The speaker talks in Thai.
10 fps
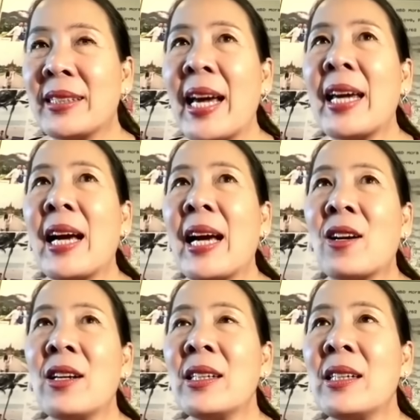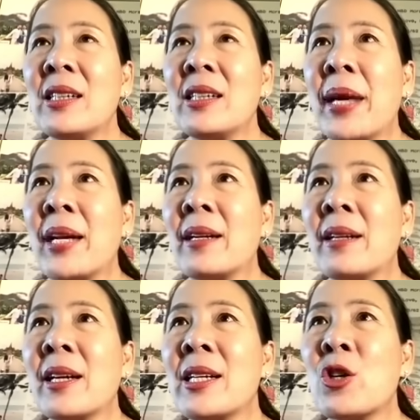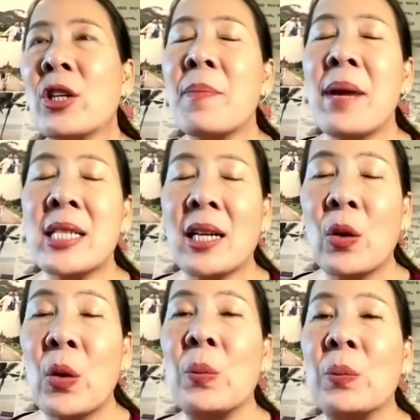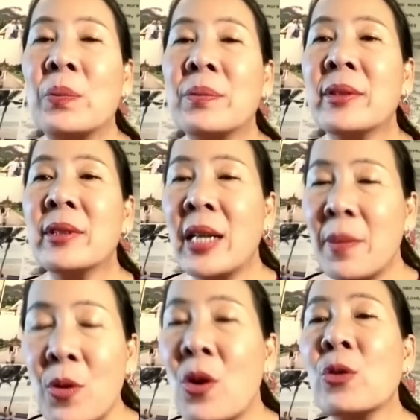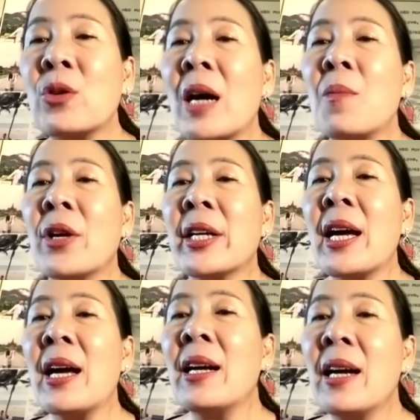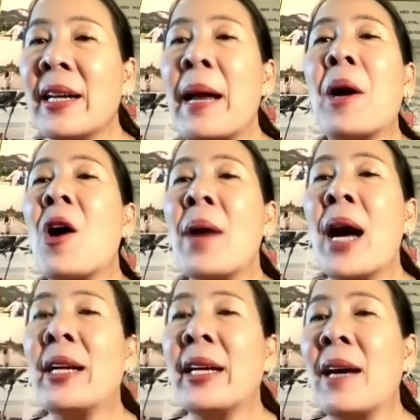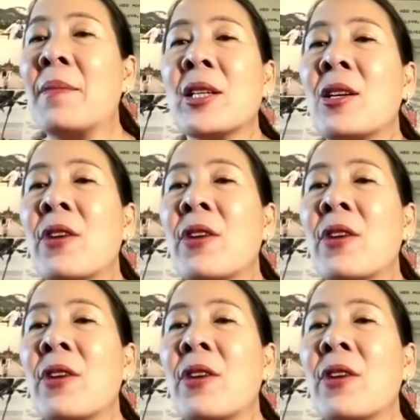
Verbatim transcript: ใช่ค่ะก็คือเป็นเงินสดที่มาจากกลุ่มที่ผู้ลงทุนทั้งหมดเนี่ยนำเข้ามาเลยค่ะ ไม่ต้อง